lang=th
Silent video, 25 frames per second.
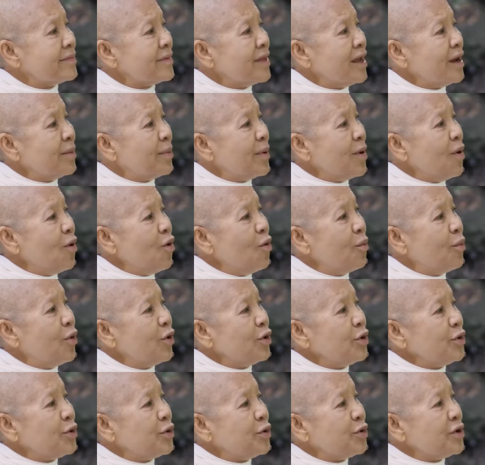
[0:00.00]
ถ้าพระองค์
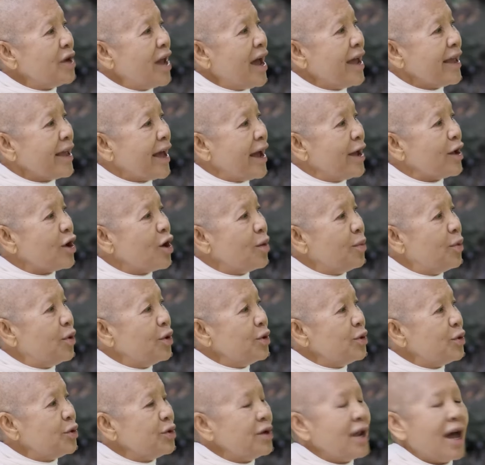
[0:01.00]
พ้นทุกข์ได้ใครก็
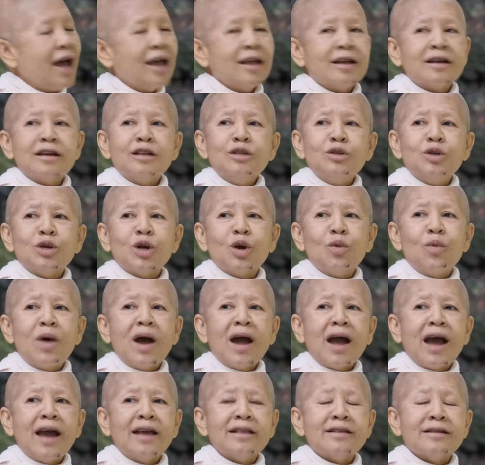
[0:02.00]
พ้นทุกข์ได้ขึ้นอยู่กับ
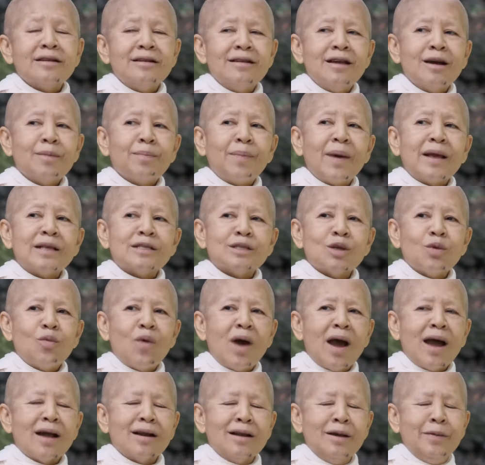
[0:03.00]
ว่าใครจะเลือกไปส
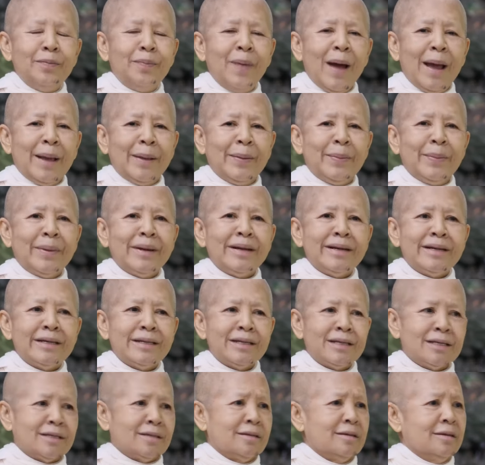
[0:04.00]
ว่างหรือไปมื
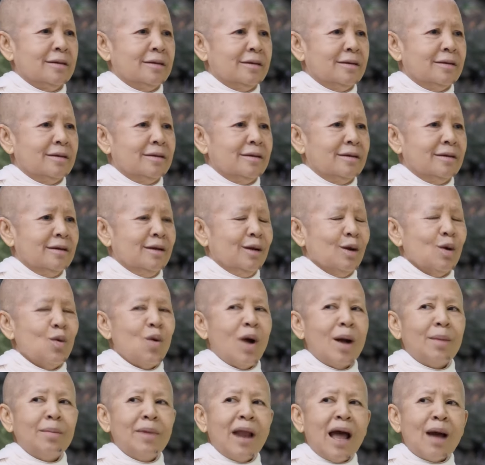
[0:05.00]
ดค
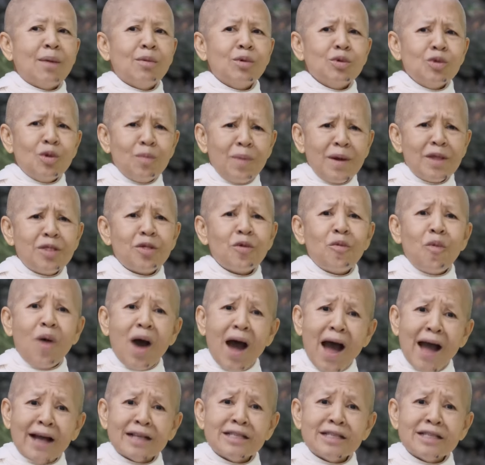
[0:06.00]
วามรักมันต้องไปสว่าง